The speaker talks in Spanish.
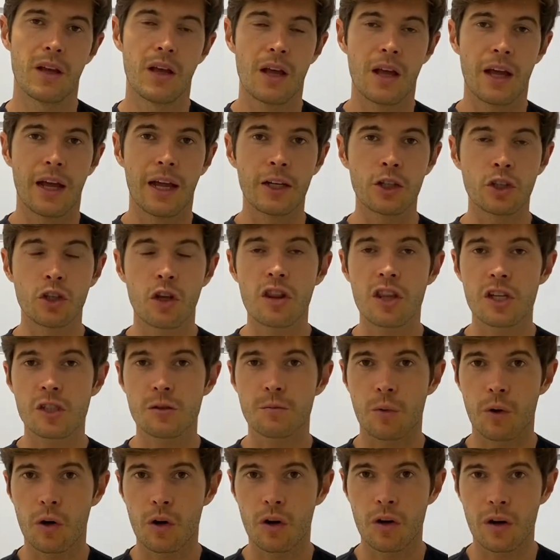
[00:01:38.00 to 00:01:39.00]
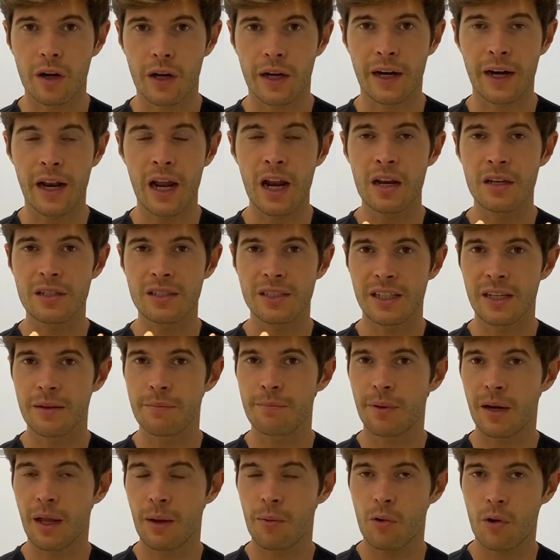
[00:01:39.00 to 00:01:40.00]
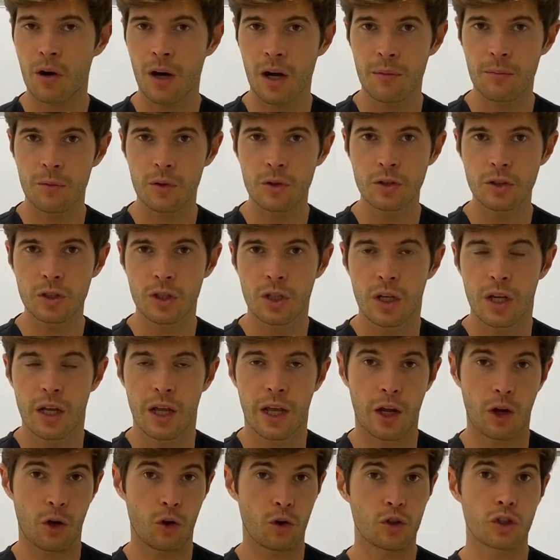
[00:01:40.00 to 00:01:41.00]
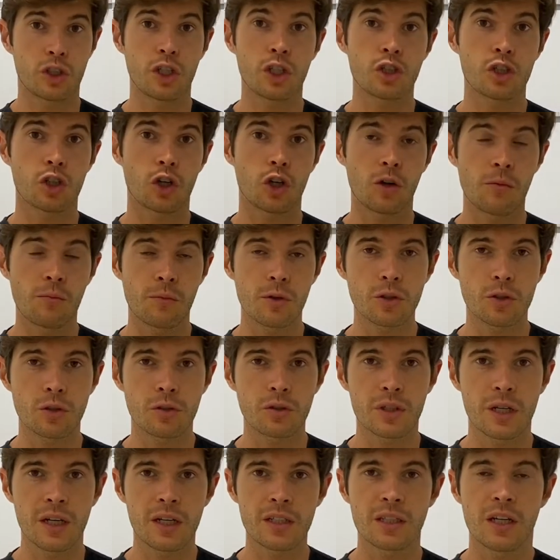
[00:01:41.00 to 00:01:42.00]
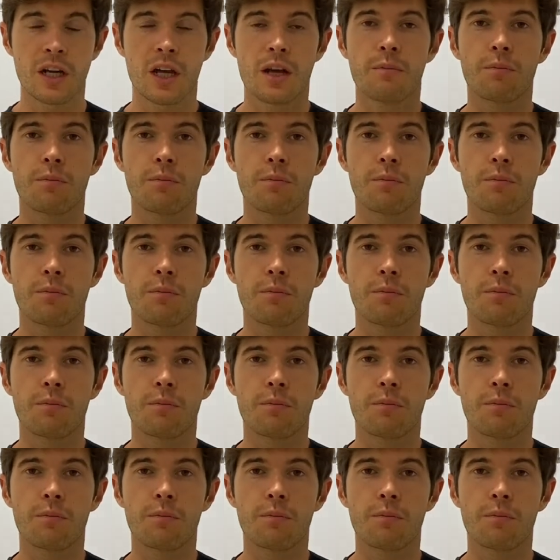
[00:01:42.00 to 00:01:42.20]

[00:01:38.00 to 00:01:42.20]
Entonces, por lo general, siempre abogamos, en consenso con vosotras,